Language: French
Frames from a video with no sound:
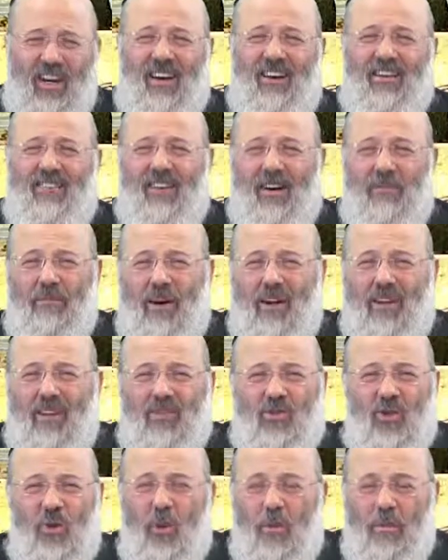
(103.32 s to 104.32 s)
vraiment
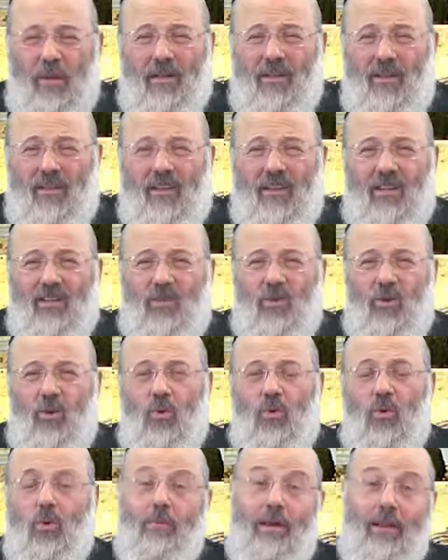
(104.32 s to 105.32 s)
se remettre en
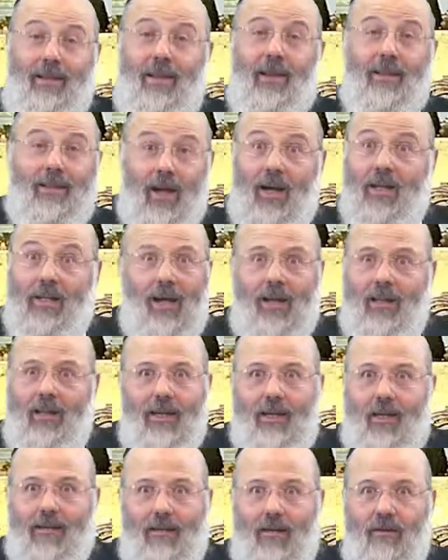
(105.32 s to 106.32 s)
question d'une manière très très
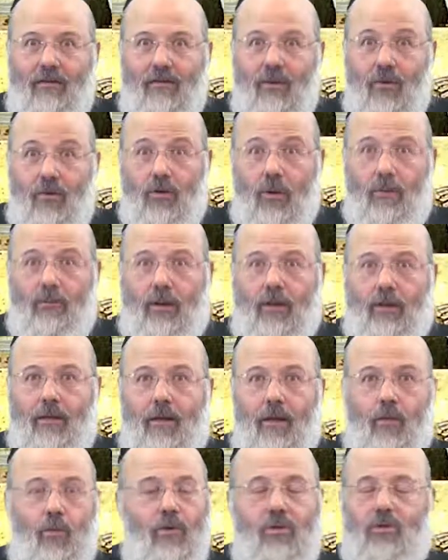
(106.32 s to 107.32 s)
négative notre
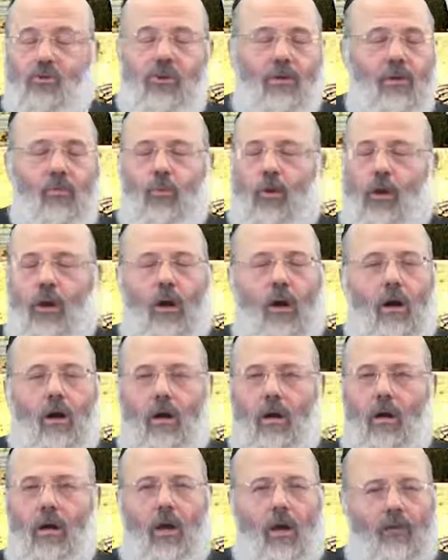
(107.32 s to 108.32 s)
Mandel, où il se dit, là
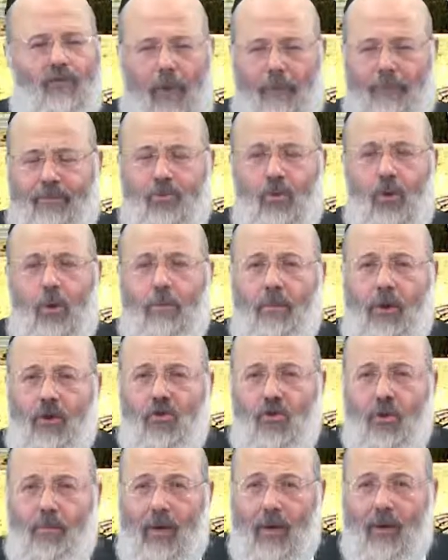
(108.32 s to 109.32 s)
il faut absolument
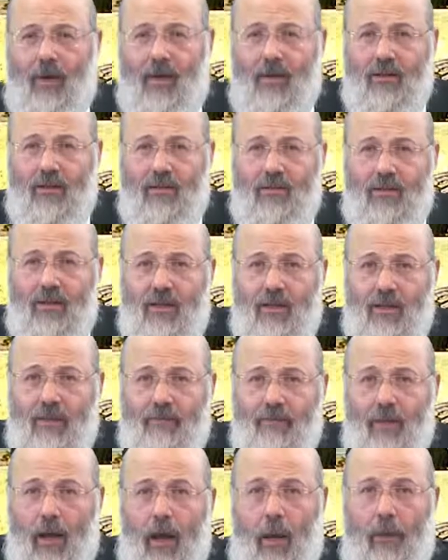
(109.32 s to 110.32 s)
que je m'en d'ici,
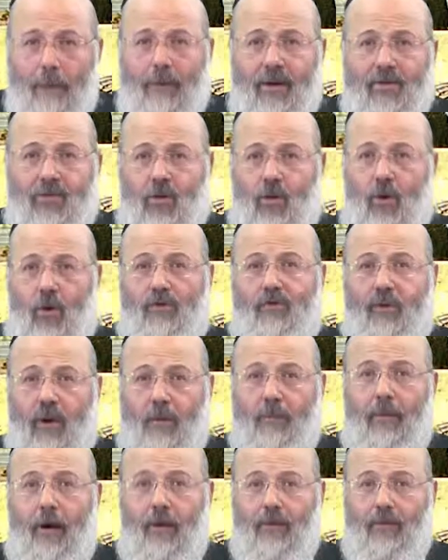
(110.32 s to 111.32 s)
parce que
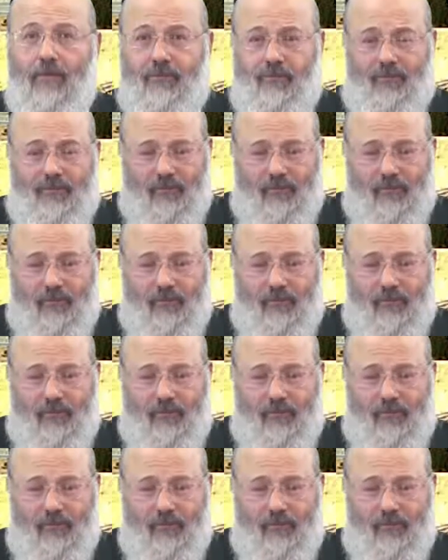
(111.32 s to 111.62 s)
vraiment,